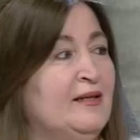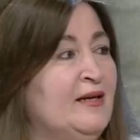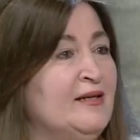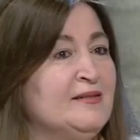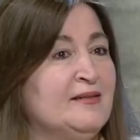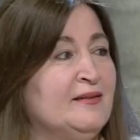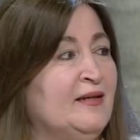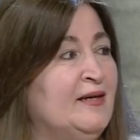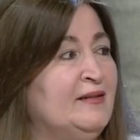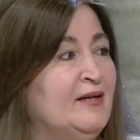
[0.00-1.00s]
لا
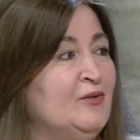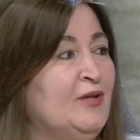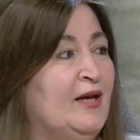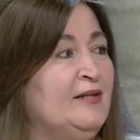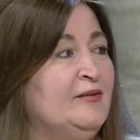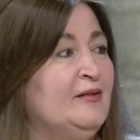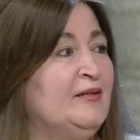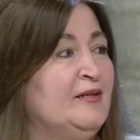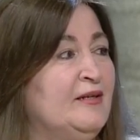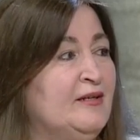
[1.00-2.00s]
استطيع ان ارد عن
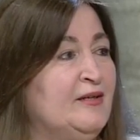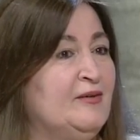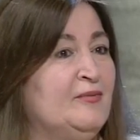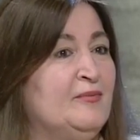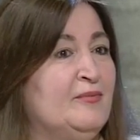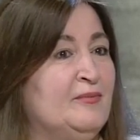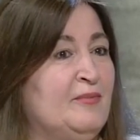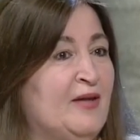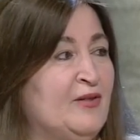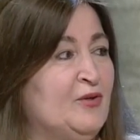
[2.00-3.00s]

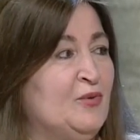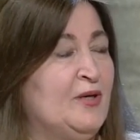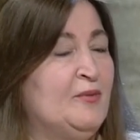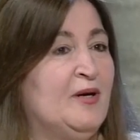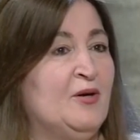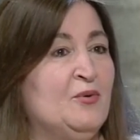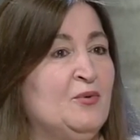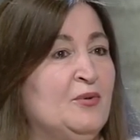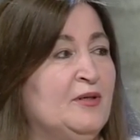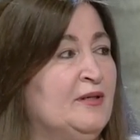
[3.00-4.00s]
بعض النواب
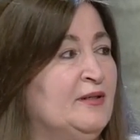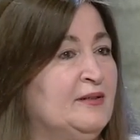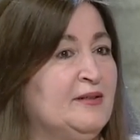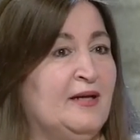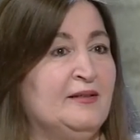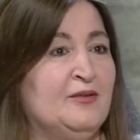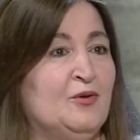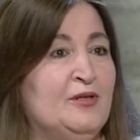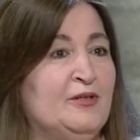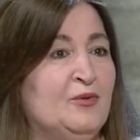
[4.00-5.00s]
او يعني
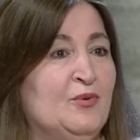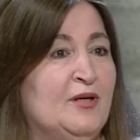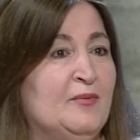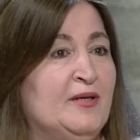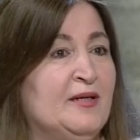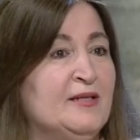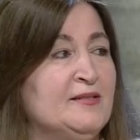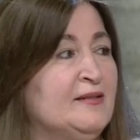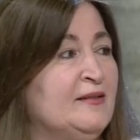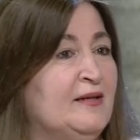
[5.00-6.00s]
كل النواب انا
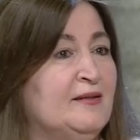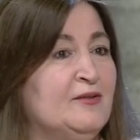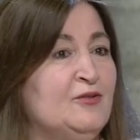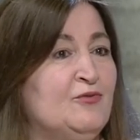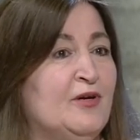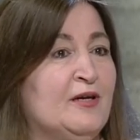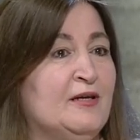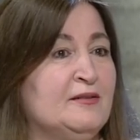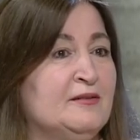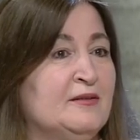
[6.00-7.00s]
استطيع ان ارد
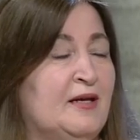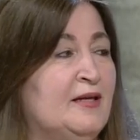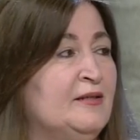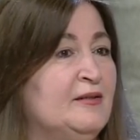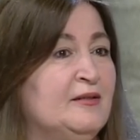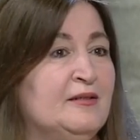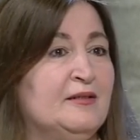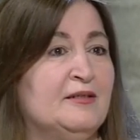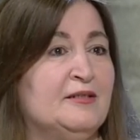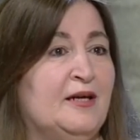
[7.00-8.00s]
فقط عن
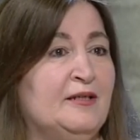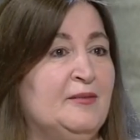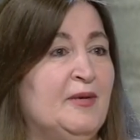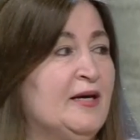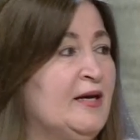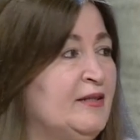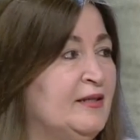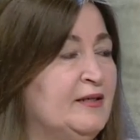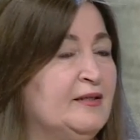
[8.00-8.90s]
يعني ما اخذنا